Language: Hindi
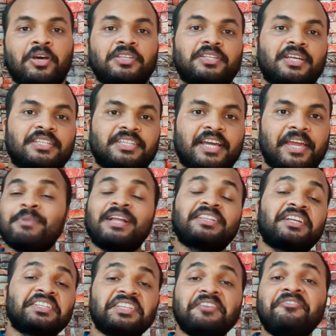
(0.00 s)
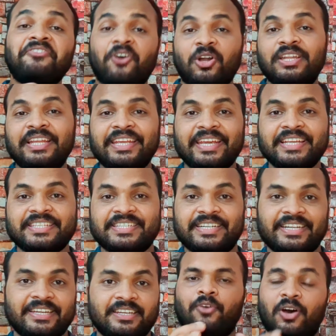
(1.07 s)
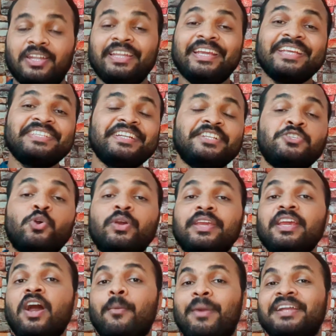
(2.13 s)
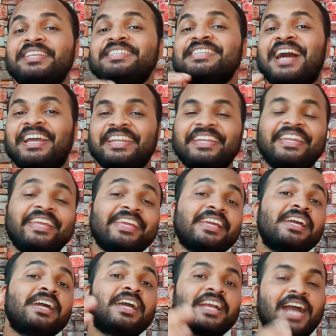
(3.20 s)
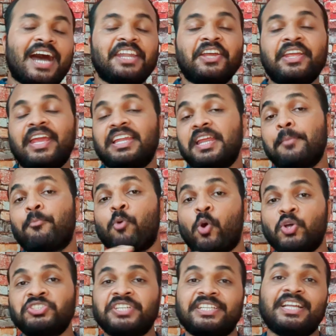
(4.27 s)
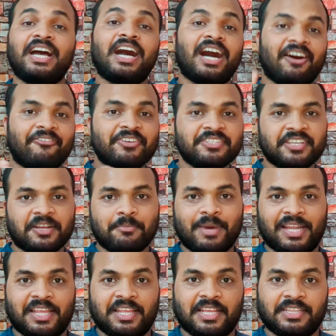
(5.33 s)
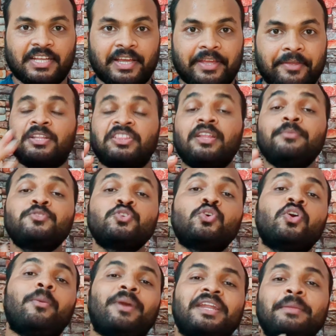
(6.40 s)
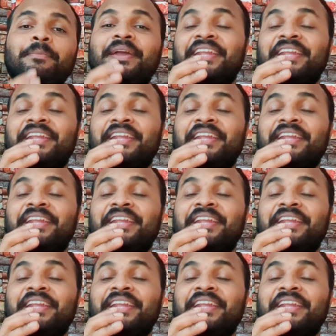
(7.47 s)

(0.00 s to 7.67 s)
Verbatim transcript: मार करता है बात करते हैं फॉलिक एसिड फॉलिक एसिड जो की हमारी शारीरिक कार्य के लिए बहुत ज्यादा आवश्यक माना जाता है मतलब जो हमारी